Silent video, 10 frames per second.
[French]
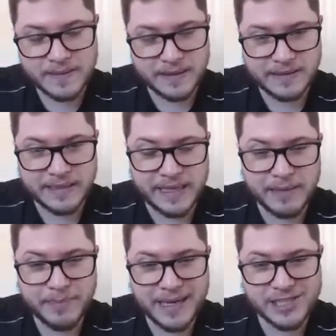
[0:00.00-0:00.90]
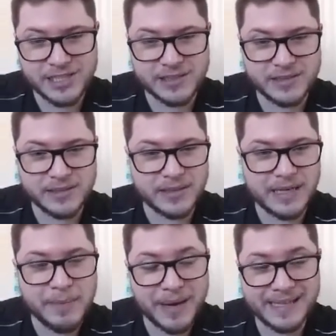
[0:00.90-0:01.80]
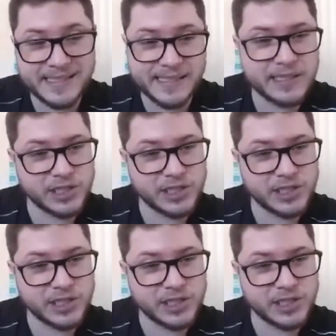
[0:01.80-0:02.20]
dans les dernières pages euh, la pratique.